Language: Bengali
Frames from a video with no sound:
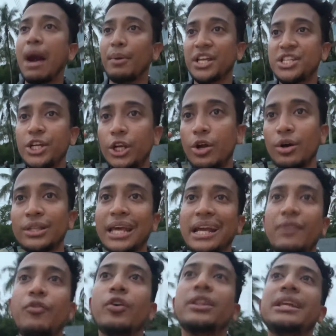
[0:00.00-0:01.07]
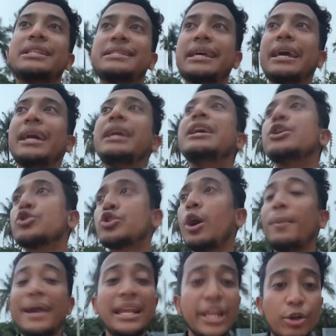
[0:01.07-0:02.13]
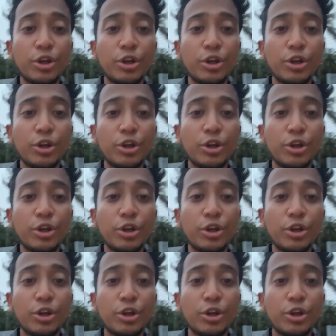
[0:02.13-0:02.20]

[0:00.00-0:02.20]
আমাকে চিডং থেকে ফোন দিচ্ছে সবাই